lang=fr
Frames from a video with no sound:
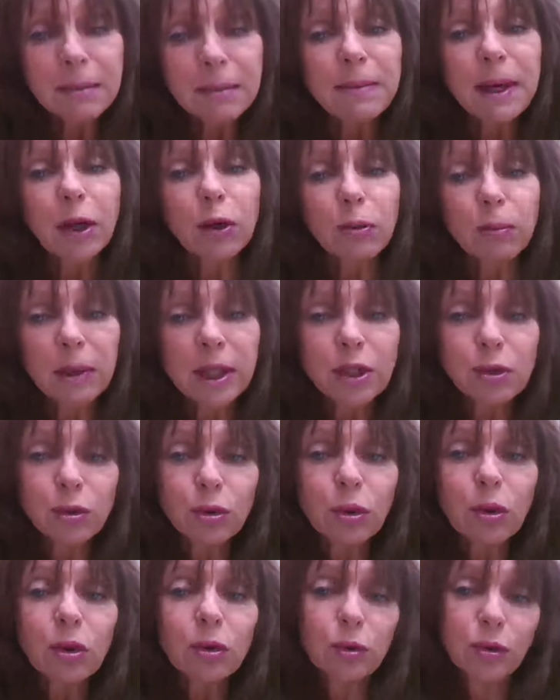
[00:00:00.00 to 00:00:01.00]
par une
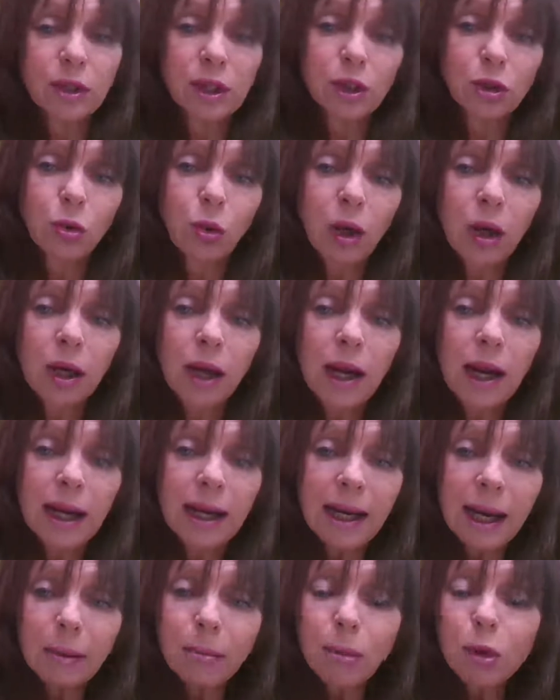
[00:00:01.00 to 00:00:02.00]
blessure, que ce soit
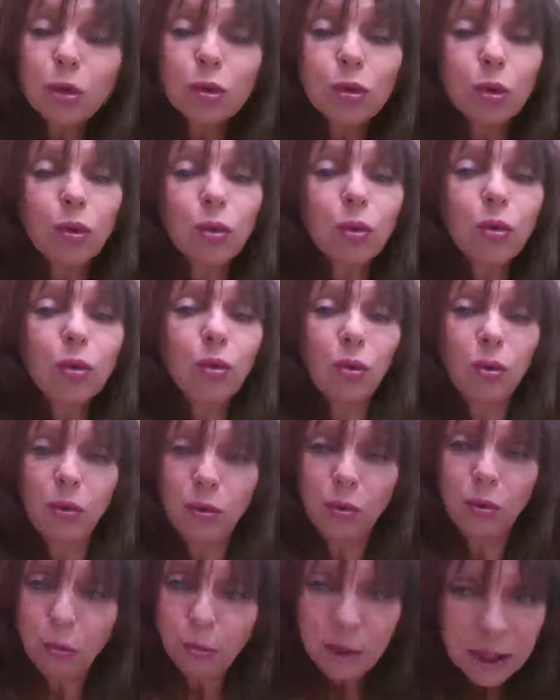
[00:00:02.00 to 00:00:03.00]
l'abandon,
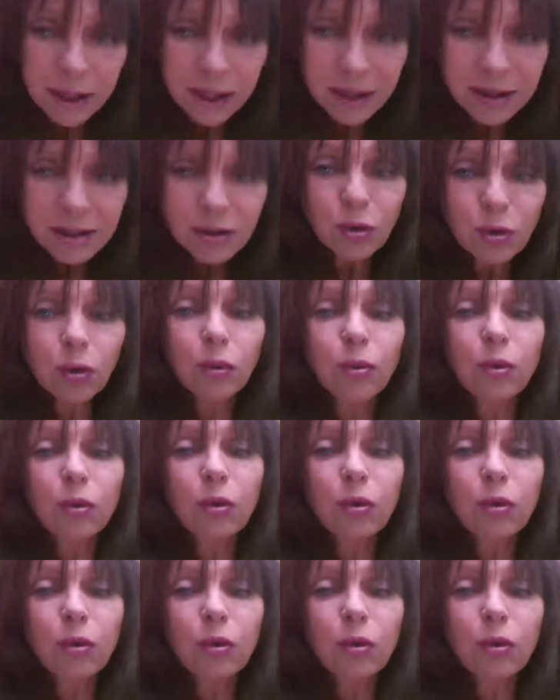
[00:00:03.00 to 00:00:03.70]
l'humiliation,